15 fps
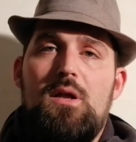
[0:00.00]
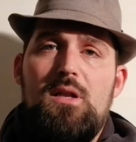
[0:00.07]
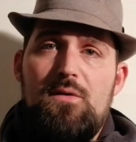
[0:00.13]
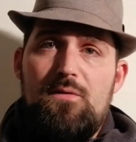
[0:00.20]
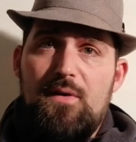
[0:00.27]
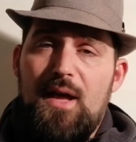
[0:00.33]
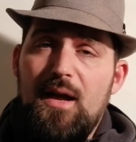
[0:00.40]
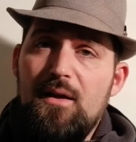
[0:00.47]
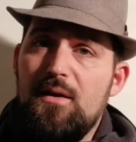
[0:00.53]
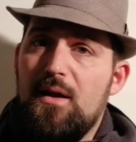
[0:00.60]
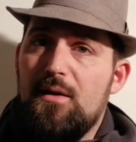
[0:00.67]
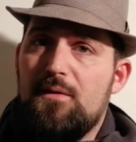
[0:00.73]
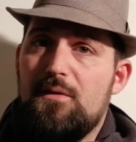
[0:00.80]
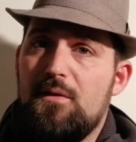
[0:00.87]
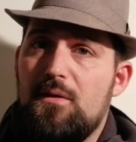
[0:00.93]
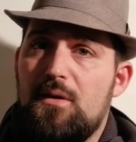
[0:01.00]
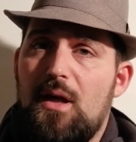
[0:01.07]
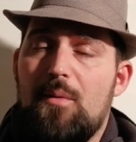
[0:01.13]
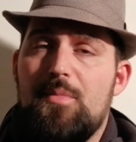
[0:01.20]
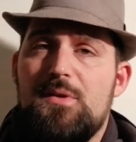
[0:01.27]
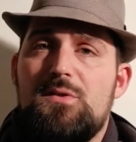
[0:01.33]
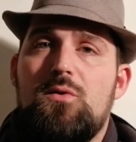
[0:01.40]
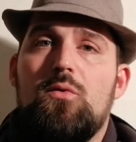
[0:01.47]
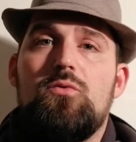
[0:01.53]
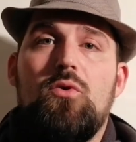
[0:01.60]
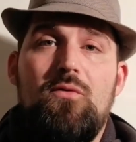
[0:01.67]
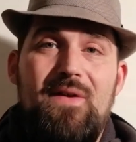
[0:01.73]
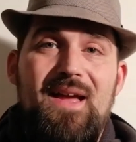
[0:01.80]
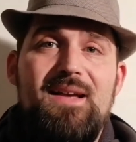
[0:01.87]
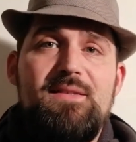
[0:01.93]
In der Vergangenheit gab es
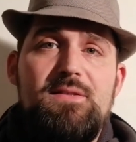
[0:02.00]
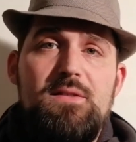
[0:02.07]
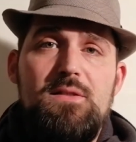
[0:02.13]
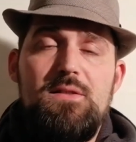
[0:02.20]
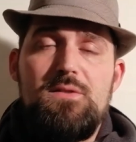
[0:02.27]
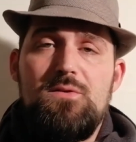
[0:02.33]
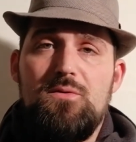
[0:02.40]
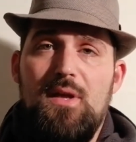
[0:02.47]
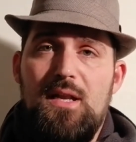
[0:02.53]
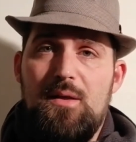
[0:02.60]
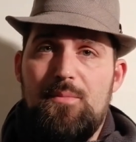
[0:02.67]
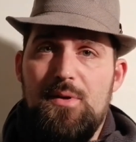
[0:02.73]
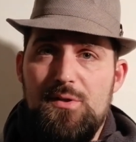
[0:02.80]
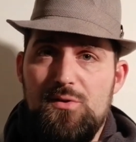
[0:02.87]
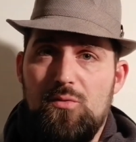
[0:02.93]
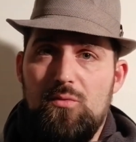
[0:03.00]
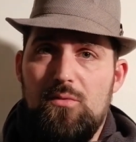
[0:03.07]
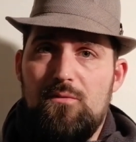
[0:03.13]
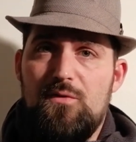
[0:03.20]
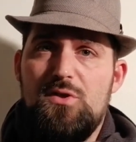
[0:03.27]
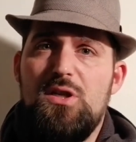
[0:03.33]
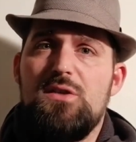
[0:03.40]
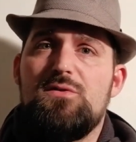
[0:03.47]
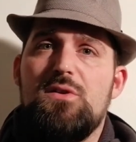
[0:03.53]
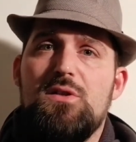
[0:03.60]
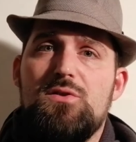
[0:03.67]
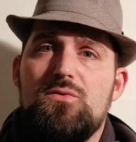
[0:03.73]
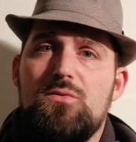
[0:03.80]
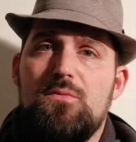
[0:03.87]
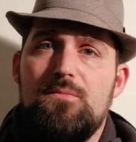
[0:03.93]
Kontroversen zu deiner Person. Wie stehst du
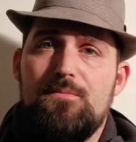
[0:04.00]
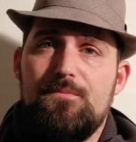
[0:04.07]
dazu?